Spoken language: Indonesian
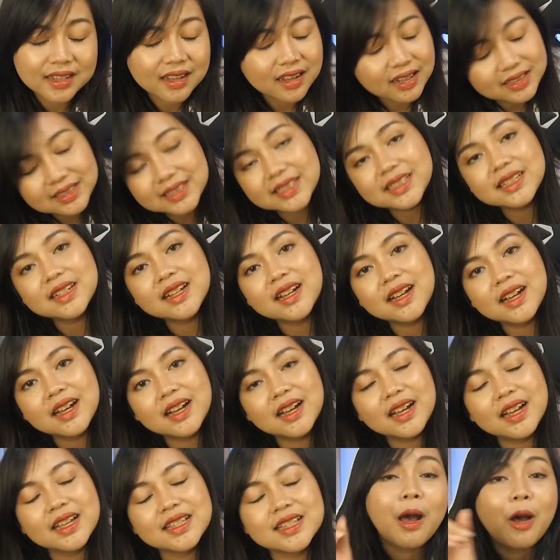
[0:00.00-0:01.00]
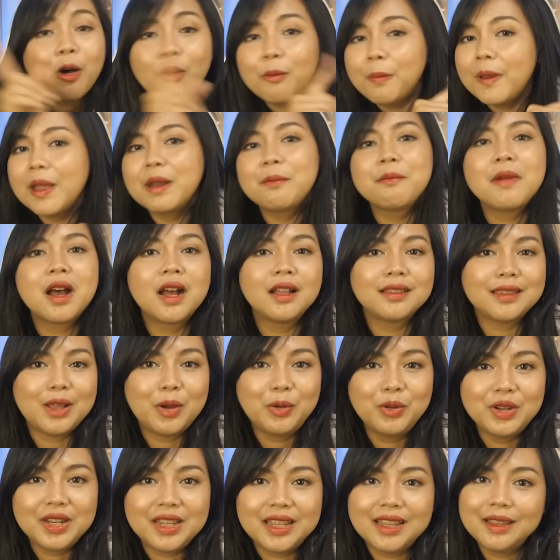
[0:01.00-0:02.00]
Ya nggak sih guys? Aku pengen banget
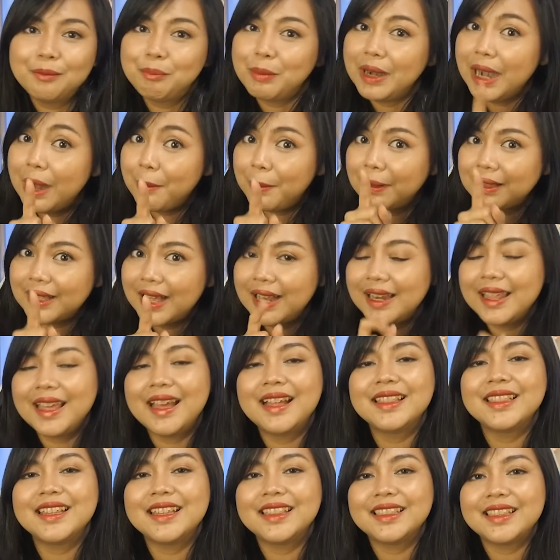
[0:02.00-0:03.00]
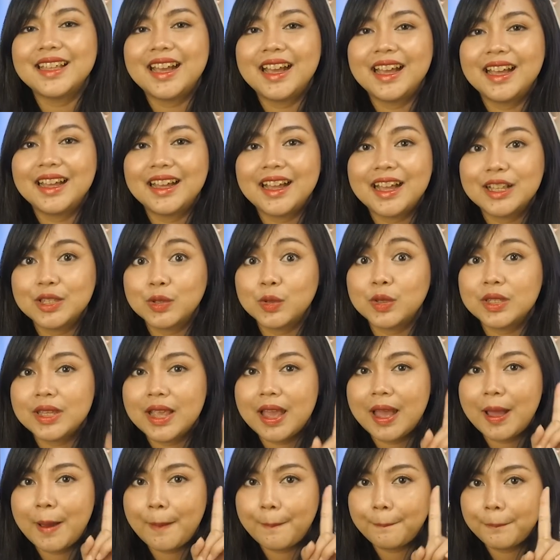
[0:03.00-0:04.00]
tahu nih pendapat kalian tentang kasus
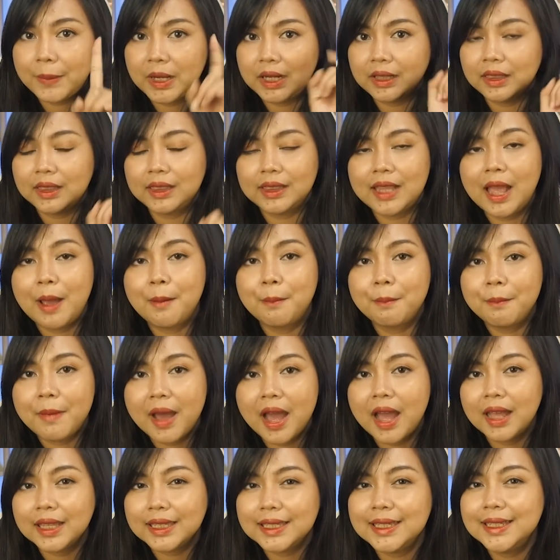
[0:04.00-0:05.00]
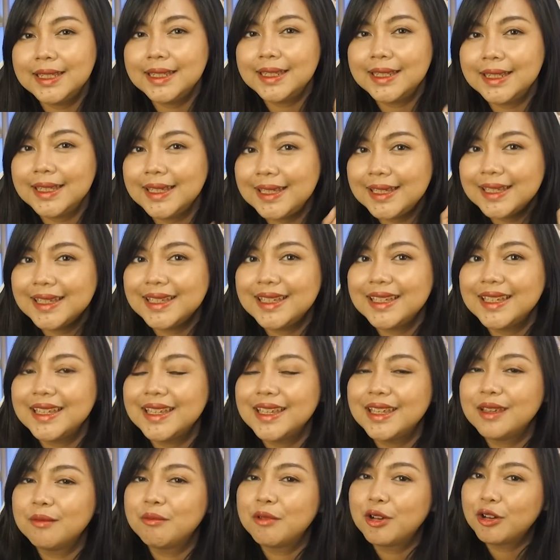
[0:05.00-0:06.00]
yang pertama ini.